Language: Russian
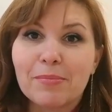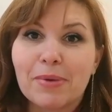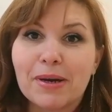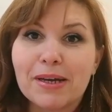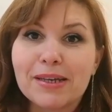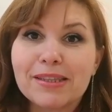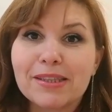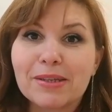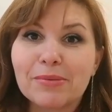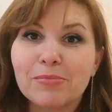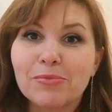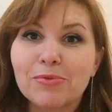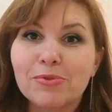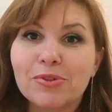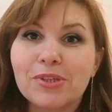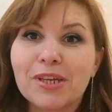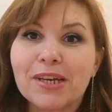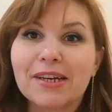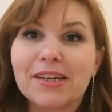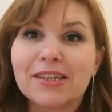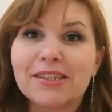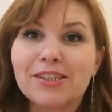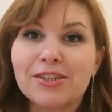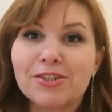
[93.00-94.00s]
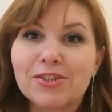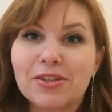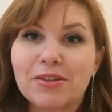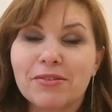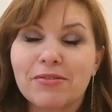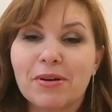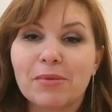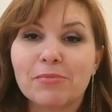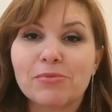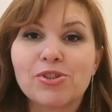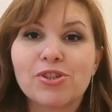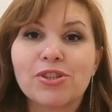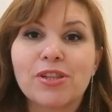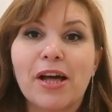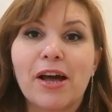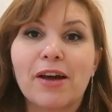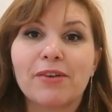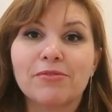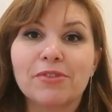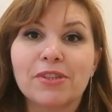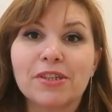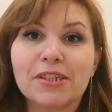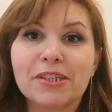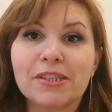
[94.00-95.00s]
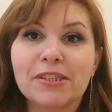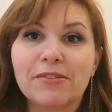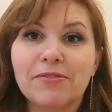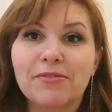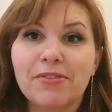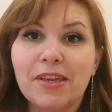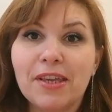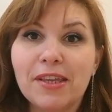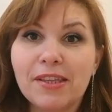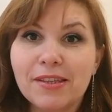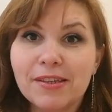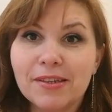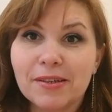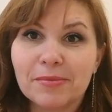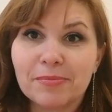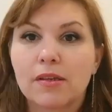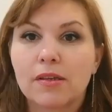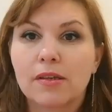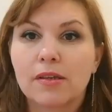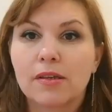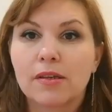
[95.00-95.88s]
Поэтому я, конечно, вам желаю вдохновения.